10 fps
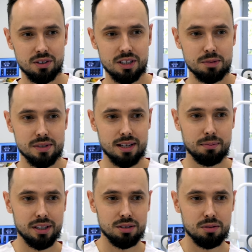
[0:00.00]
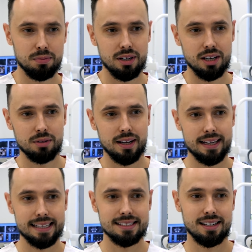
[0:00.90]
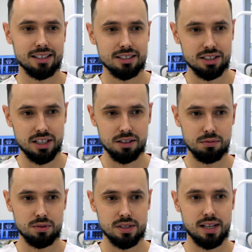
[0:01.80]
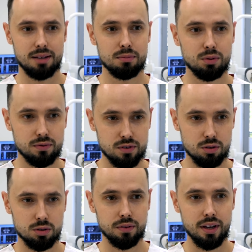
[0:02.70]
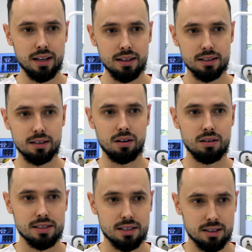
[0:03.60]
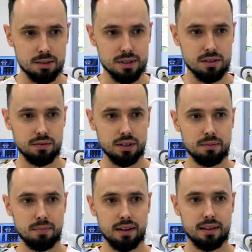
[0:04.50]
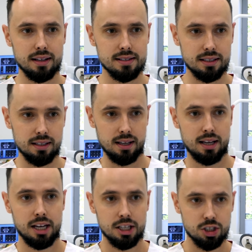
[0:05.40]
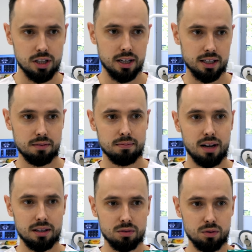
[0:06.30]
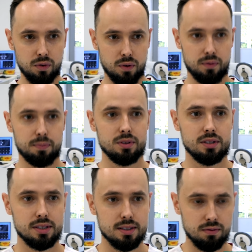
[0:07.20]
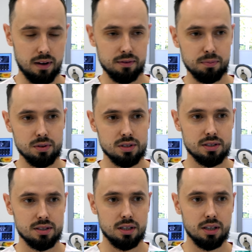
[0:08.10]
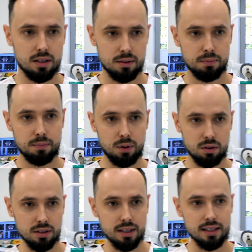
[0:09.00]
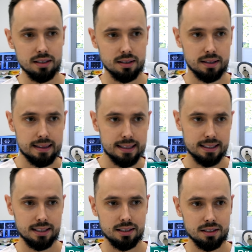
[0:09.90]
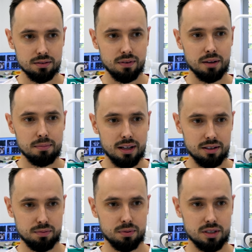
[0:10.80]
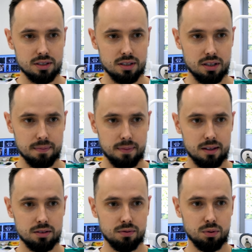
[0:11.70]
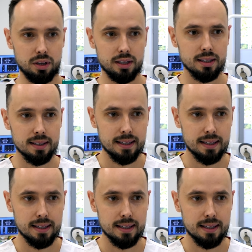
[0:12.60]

wykonaliśmy zabieg, który polegał na ekstrakcji siedmiu zębów w żuchwie oraz natychmiastowej implantacji czterech implantów, w dwa w pozycji piątek i dwa implanty w pozycji dwójek.